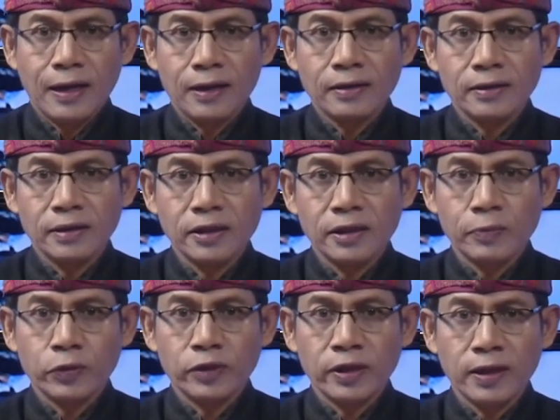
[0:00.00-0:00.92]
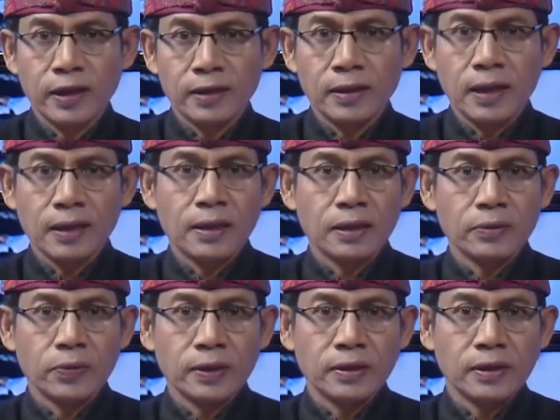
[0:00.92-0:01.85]
Hal ini dibuktikan
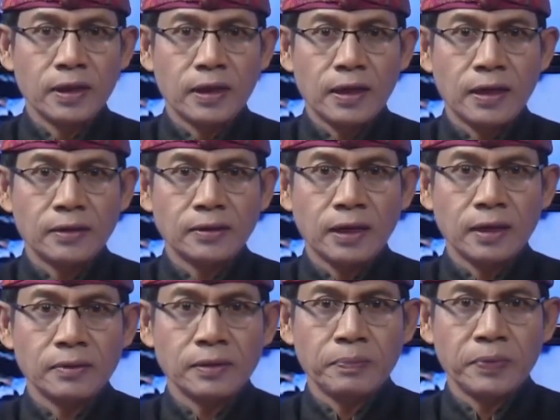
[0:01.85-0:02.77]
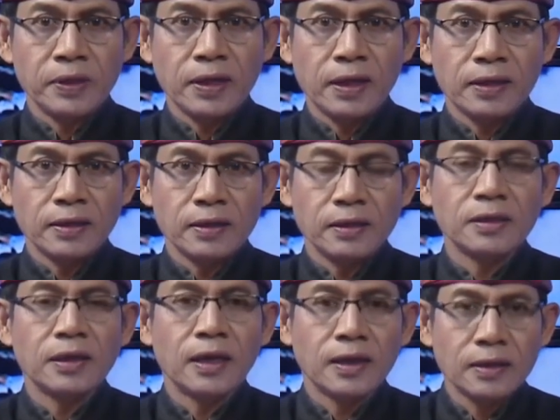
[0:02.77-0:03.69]
gangguan kendaraan saat nyepi kali ini
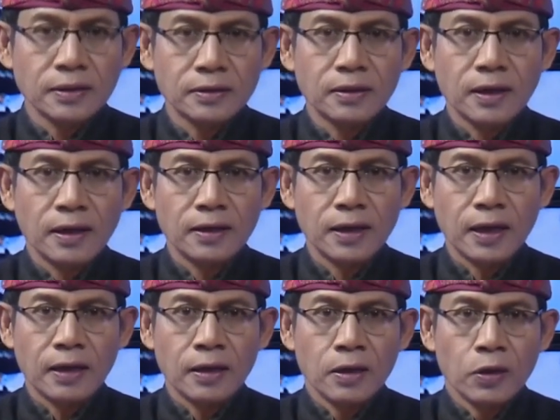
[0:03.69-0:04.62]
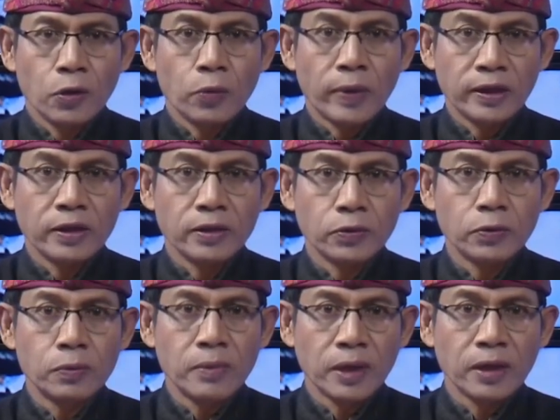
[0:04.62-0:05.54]
nyaris tak ada. Umat Hindu
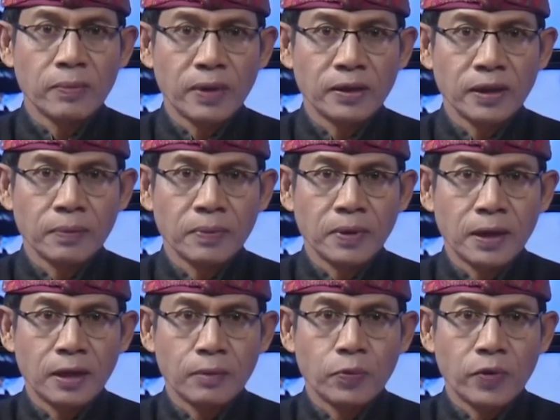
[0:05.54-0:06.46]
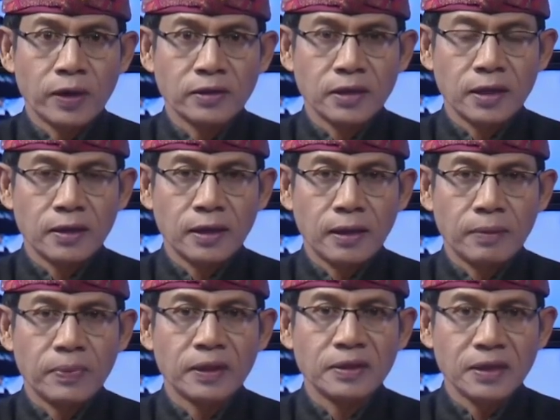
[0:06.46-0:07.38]
makin banyak menggelar puasa dan
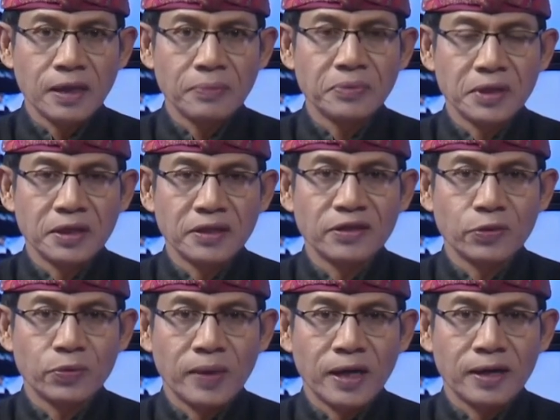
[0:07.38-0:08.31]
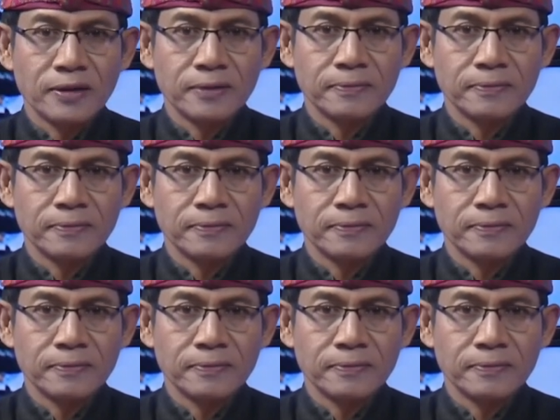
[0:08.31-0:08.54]
berdiam diri di rumah.